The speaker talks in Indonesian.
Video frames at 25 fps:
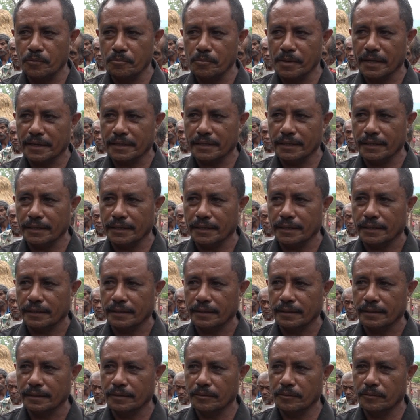uma kiik
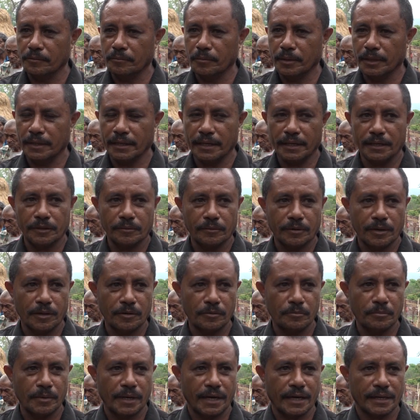uma renuka ka
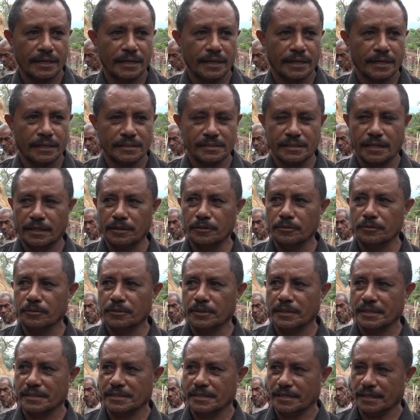uma araga sanulu
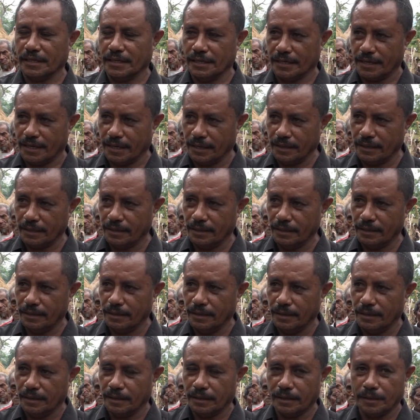resing ida
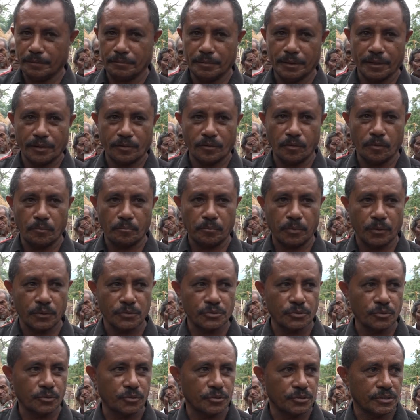nebe
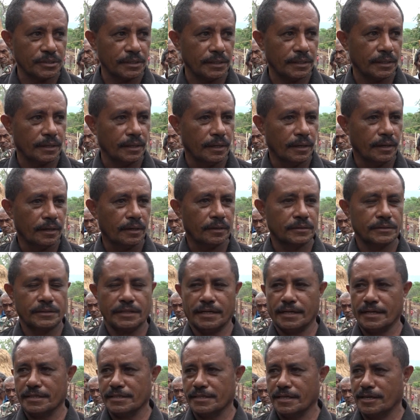komposto husi
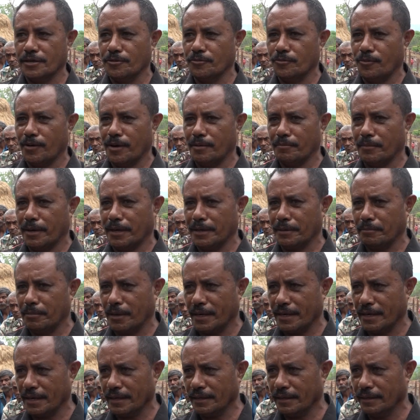sang wa mane
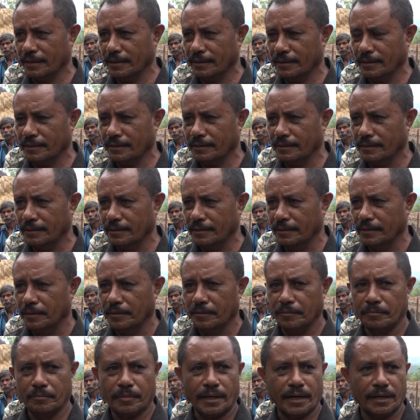barak
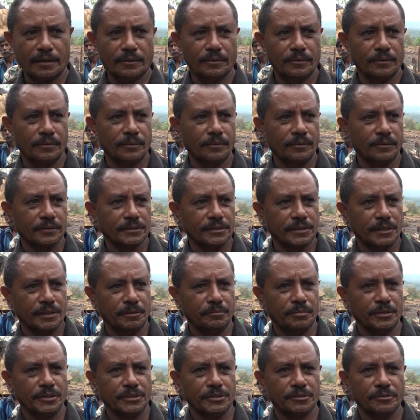balong
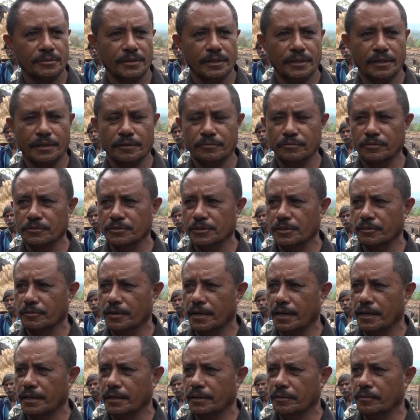servisu ia
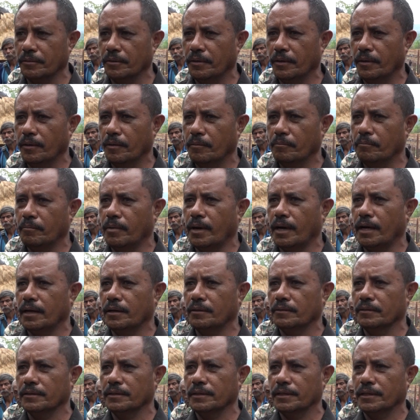funsionario
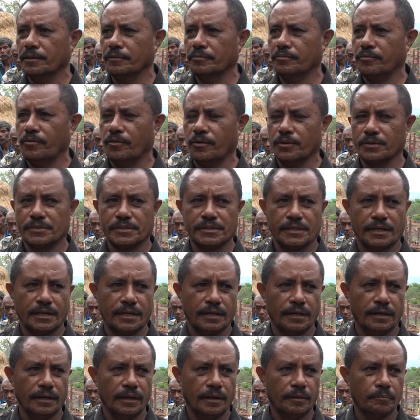balong ia
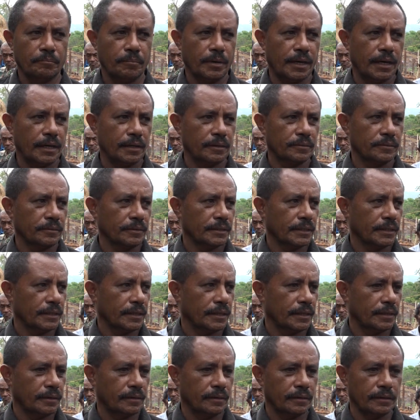forsa, balong
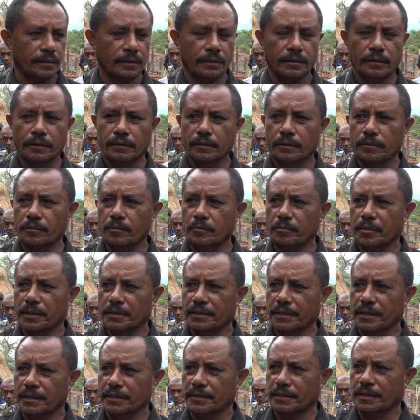ia
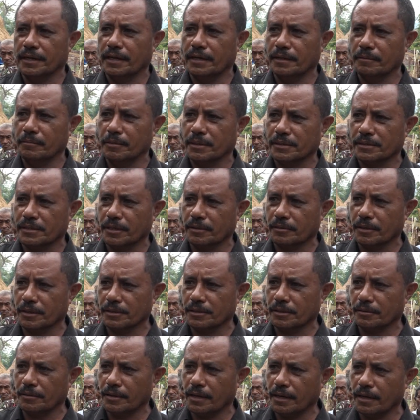kompetensi da libertação
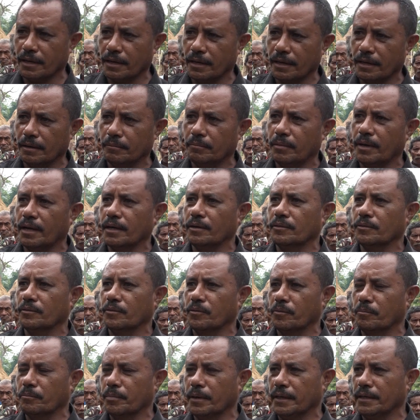nasional, balong
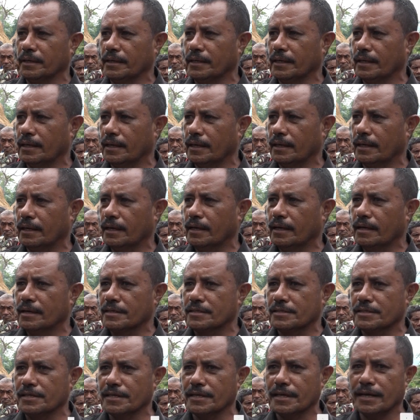companhia
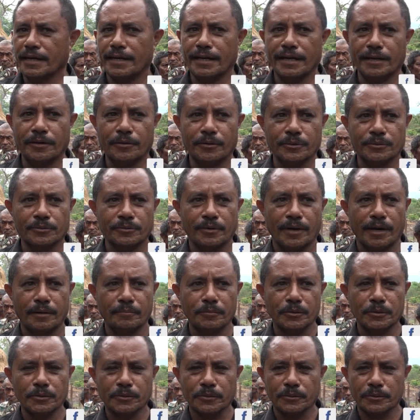sirene hotu
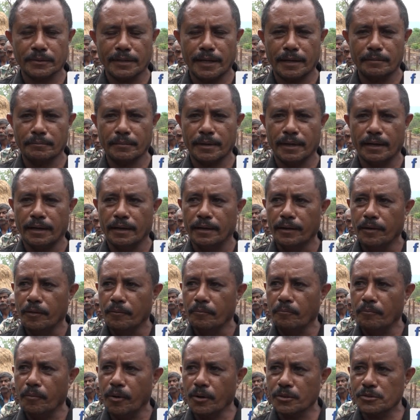hamutuk tamba
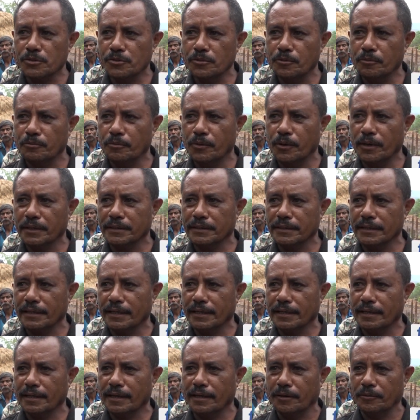mosu buat
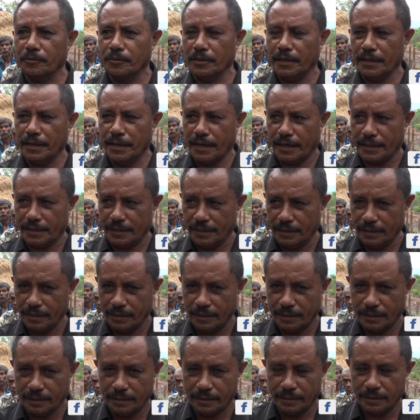ida unidadi
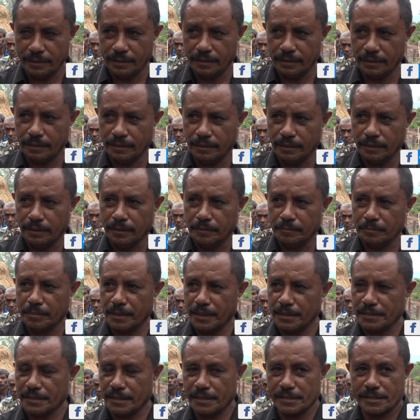
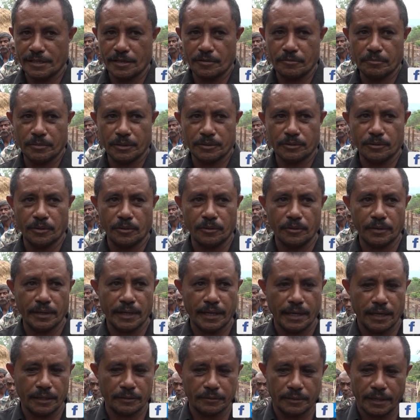presensa presença umotulune
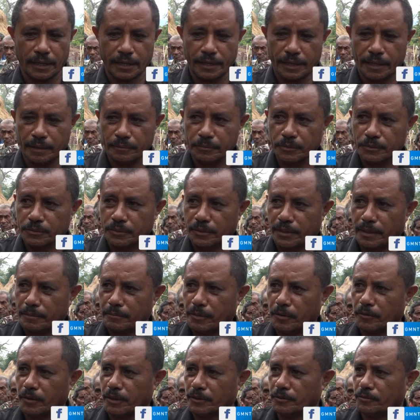halu dada hamutuk
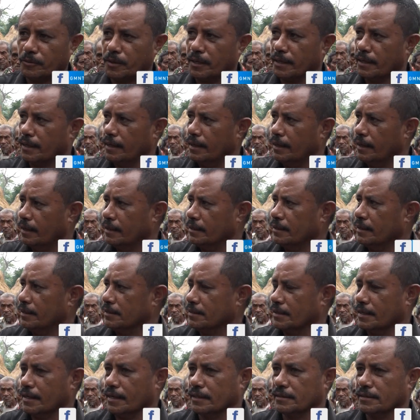ema watukana
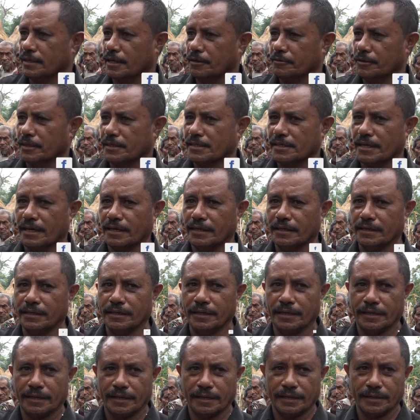ne sang ne sai
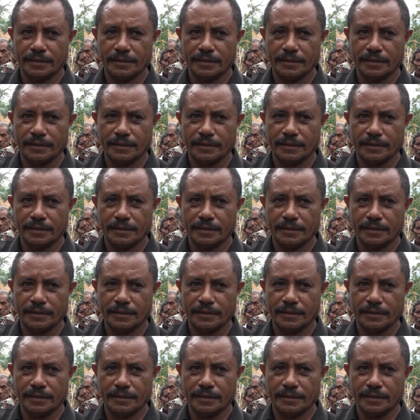ida